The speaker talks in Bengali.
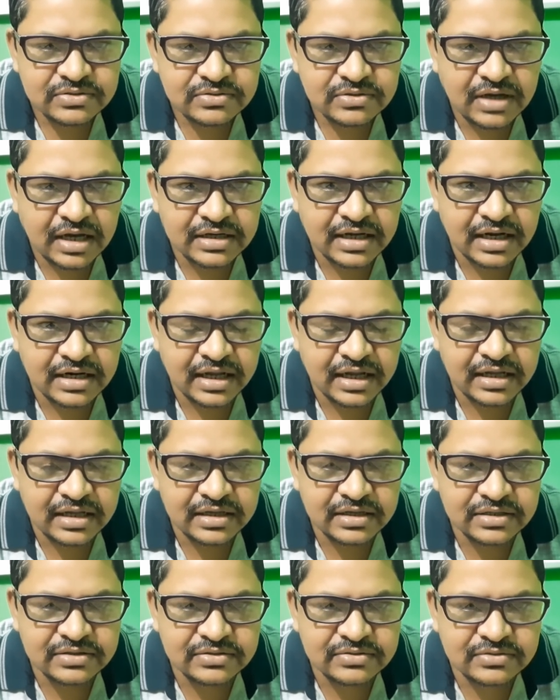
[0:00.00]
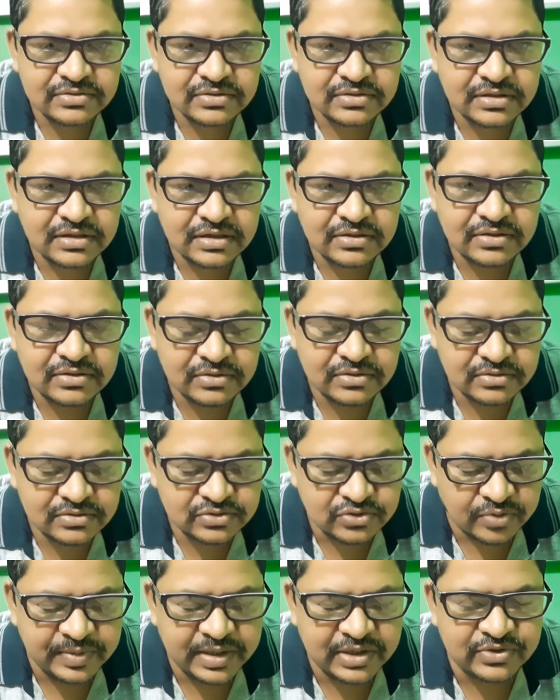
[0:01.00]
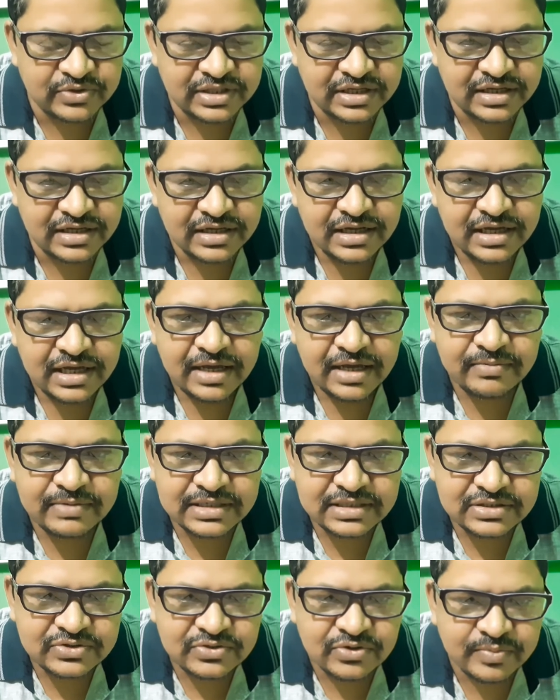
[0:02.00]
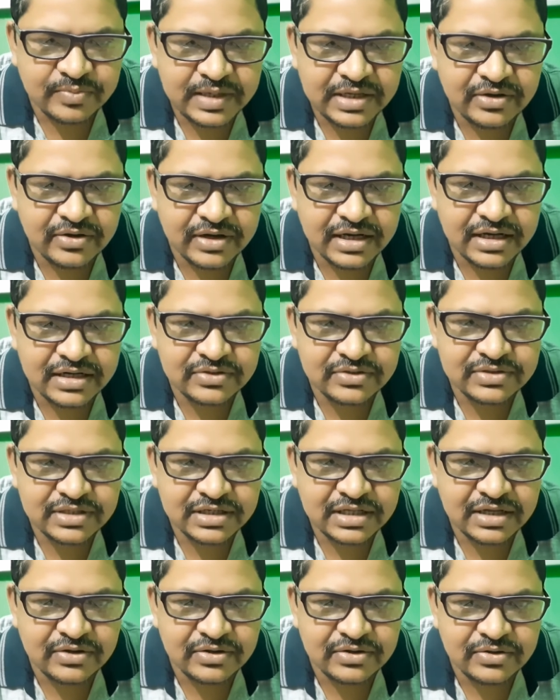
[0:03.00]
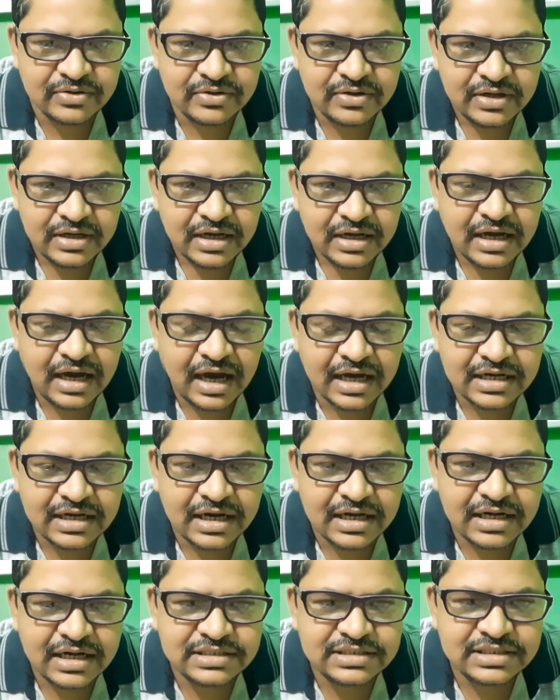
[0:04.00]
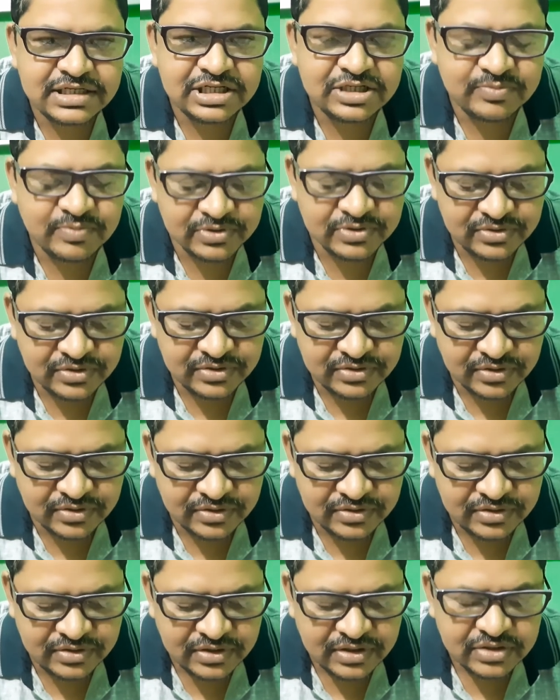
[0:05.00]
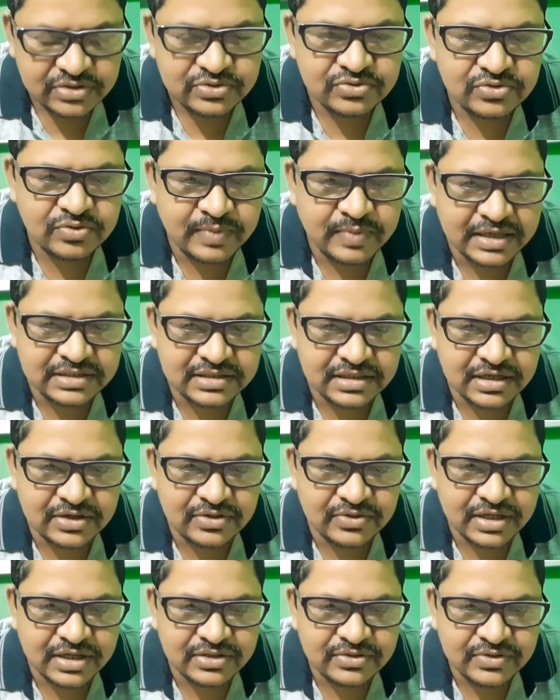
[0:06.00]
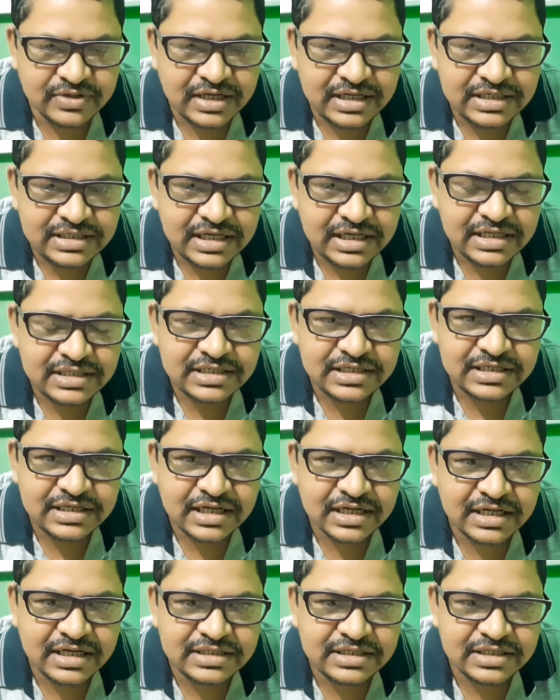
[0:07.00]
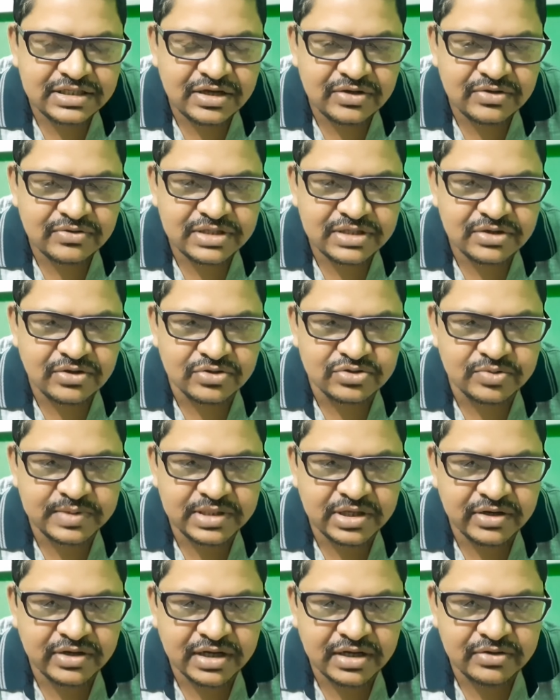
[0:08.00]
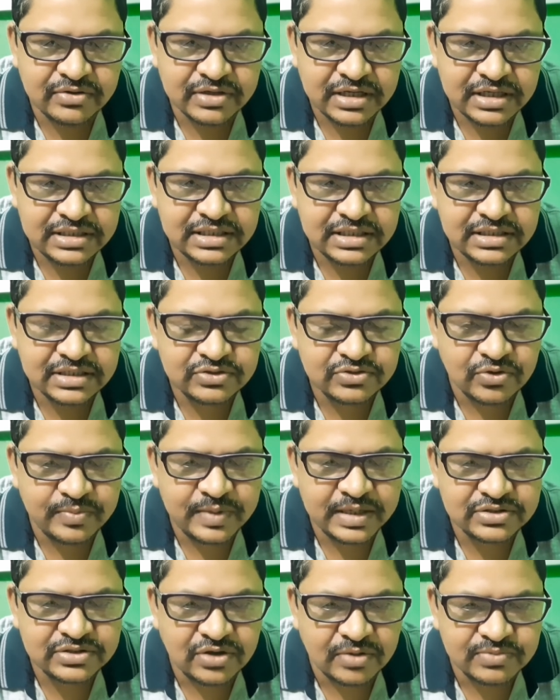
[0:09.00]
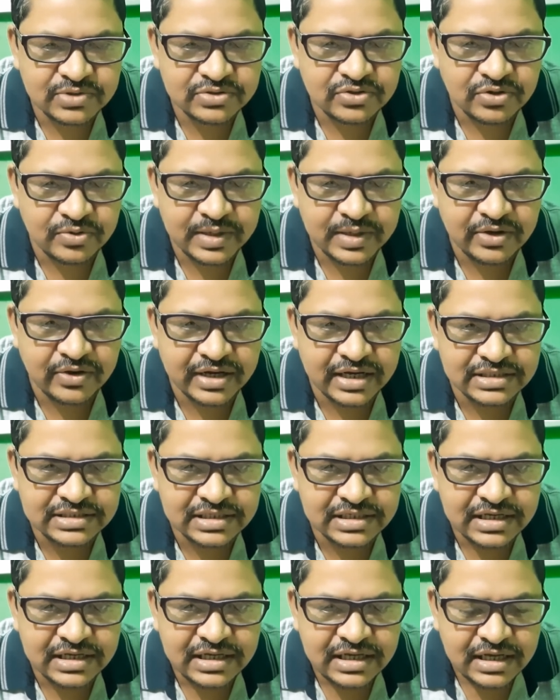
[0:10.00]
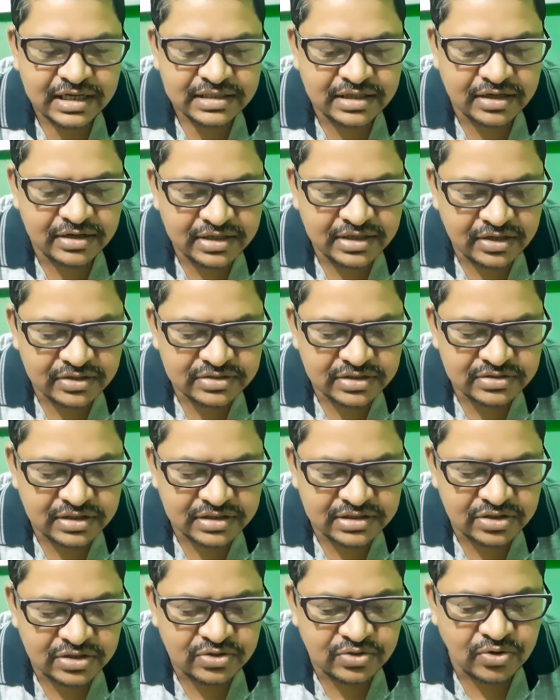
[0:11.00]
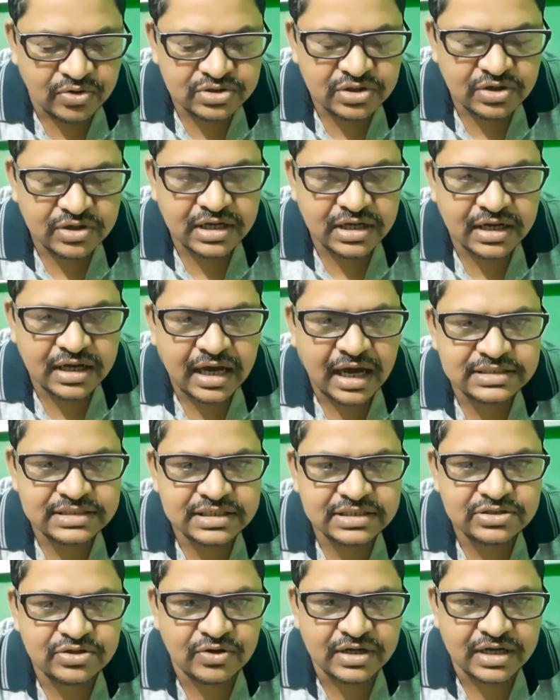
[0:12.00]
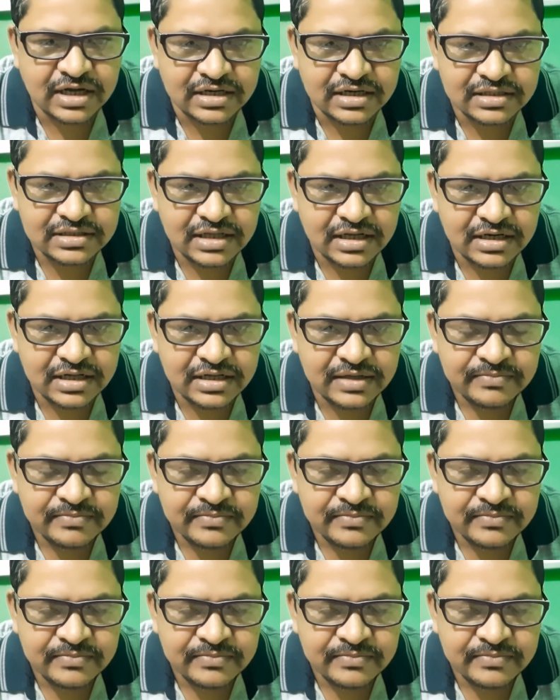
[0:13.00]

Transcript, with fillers: কারখানায় শ্রমিক হতে এবার শ্রমিক হয়ে গেলে ওদের কি হলো কারখানার জিনিসপত্র তখন শুধু বাড়তে লাগলো কিন্তু কৃষি জিনিসে কৃষিতে ওদের অসুবিধা হয়ে গেল কৃষিতে শ্রমিক সব তো শ্রমিক হয়ে গেছে তাহলে কি হতে তাদের লোক সংখ্যা কাজের দরকার তাহলে